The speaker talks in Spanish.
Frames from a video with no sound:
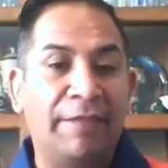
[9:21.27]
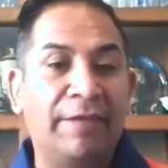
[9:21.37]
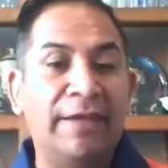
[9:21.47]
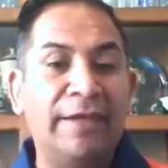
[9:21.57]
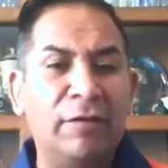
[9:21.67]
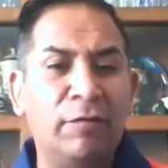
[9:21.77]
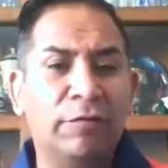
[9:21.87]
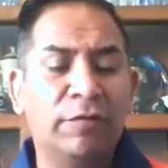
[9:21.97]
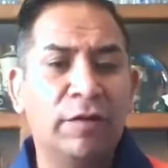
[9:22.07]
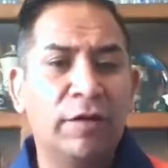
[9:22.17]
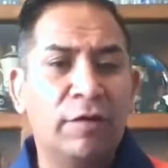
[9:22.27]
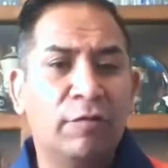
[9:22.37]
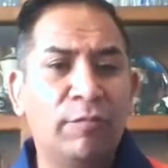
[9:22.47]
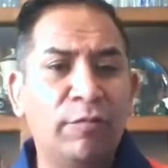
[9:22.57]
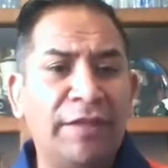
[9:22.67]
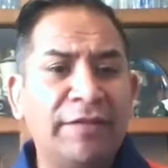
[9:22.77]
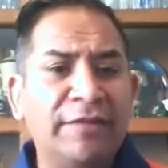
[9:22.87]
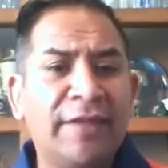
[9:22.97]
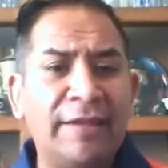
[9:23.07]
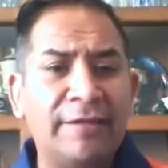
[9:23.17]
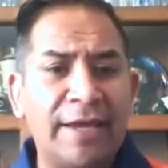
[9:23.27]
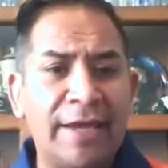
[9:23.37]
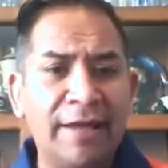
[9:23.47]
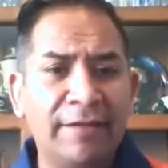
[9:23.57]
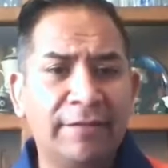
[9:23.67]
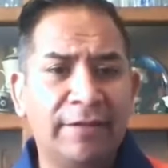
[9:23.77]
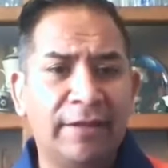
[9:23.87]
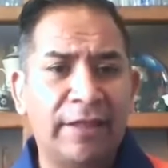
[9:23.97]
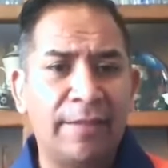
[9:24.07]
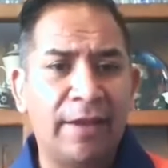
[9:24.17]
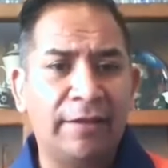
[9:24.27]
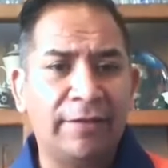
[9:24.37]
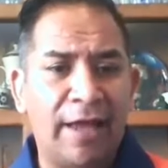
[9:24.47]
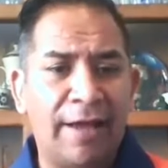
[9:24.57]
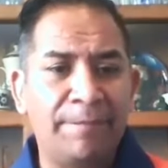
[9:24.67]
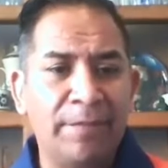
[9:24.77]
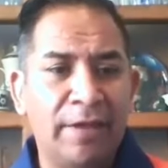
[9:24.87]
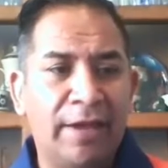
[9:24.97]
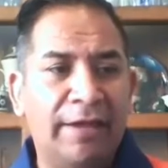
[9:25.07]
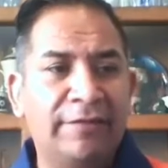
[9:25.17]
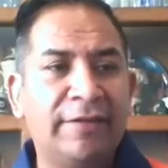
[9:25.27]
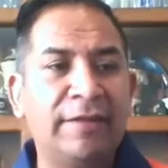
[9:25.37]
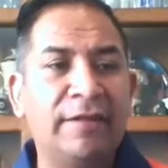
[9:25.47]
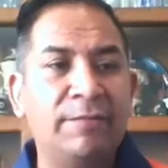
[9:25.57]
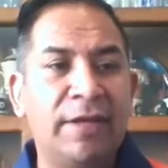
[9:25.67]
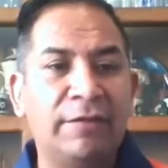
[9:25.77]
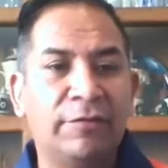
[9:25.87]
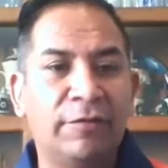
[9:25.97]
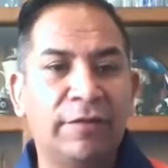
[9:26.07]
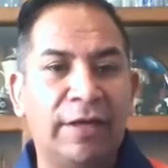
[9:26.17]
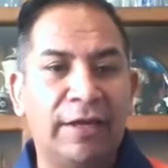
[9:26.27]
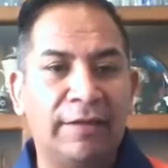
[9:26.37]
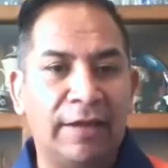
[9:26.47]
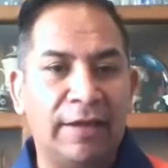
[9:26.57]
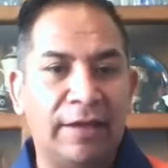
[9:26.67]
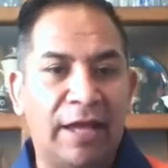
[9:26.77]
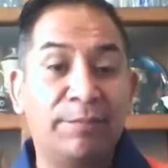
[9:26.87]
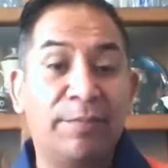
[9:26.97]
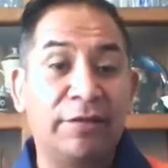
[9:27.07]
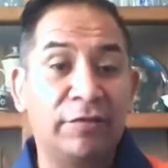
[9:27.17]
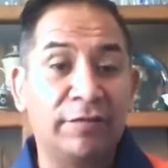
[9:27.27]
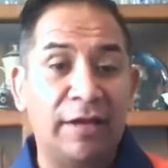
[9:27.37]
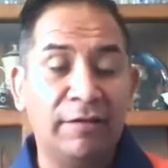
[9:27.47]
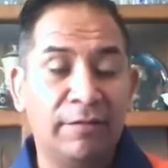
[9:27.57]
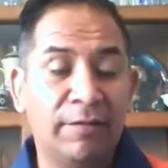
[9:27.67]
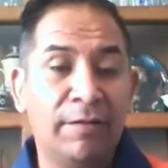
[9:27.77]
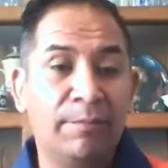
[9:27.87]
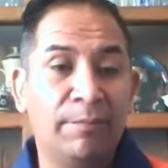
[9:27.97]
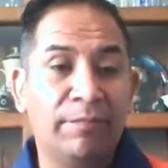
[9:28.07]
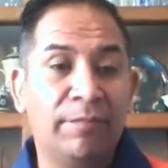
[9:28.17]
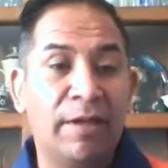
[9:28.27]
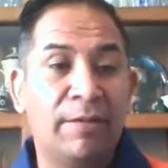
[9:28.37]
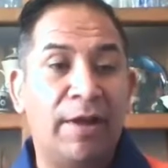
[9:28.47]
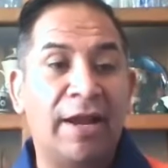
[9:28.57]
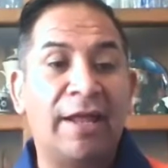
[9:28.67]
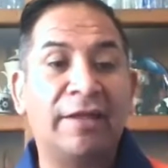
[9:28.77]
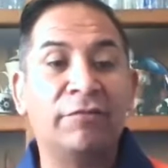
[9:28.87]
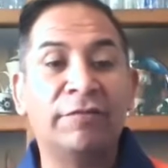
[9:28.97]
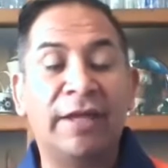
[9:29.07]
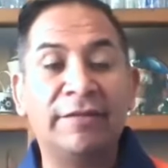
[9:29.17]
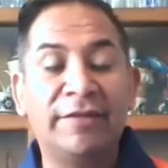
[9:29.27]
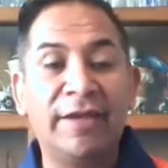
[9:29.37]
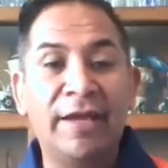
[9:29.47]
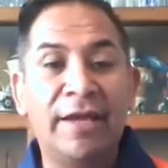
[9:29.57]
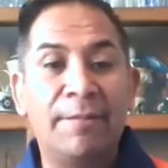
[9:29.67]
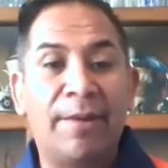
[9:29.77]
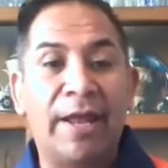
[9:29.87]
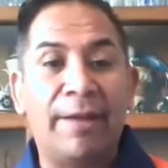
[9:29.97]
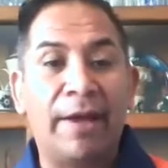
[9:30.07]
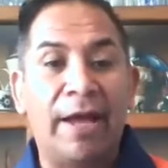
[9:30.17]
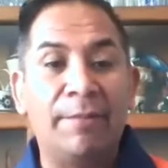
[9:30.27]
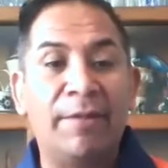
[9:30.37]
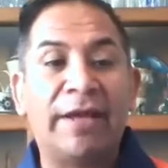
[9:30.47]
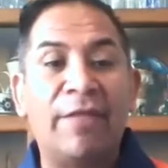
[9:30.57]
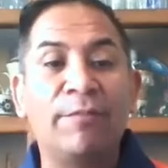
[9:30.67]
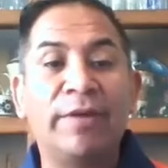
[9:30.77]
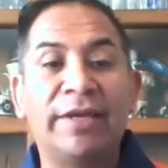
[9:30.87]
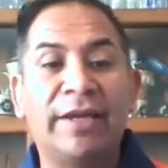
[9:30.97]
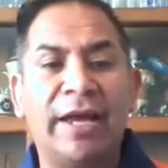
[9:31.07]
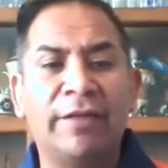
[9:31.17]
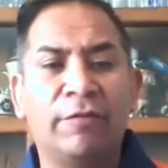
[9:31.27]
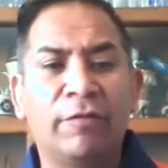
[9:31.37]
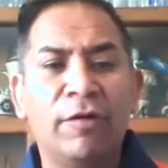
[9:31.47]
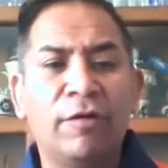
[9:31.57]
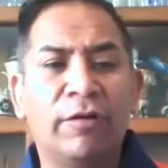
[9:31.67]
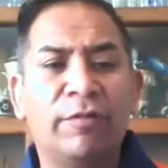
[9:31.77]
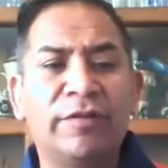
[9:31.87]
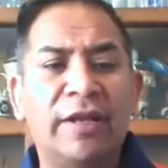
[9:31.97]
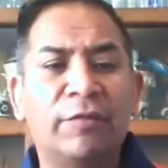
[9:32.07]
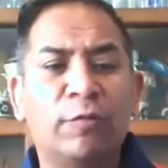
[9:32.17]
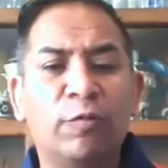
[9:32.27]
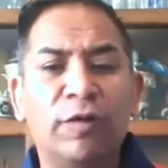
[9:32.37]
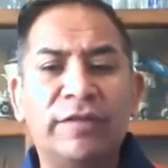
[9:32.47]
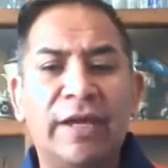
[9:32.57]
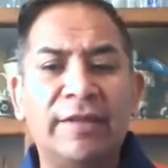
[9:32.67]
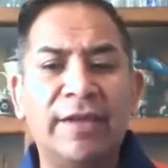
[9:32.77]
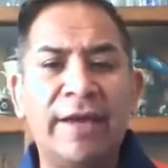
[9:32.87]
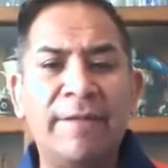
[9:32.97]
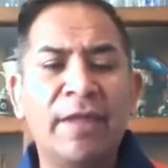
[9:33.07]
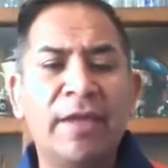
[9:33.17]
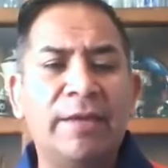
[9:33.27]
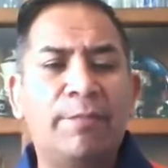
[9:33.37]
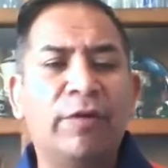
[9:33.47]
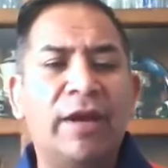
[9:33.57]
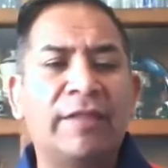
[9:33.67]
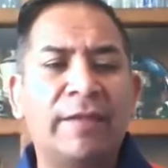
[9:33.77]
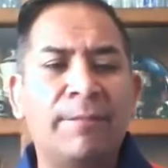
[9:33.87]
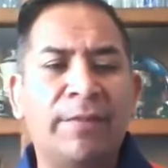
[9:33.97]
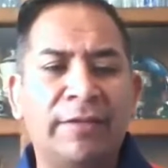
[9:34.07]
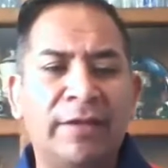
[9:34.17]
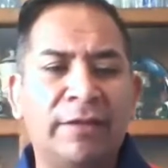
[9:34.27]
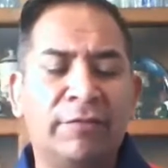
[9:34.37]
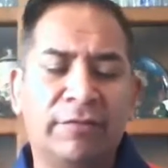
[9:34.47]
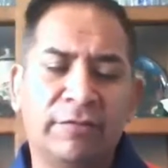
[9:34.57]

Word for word: adquirirlos. ¿Cómo nace esta idea de tener esa, ese sentimiento de, aspiracional, vaga la redundancia, para el mercado mexicano? ¿Cómo se les ocurrió esta idea y por qué la están emprendiendo?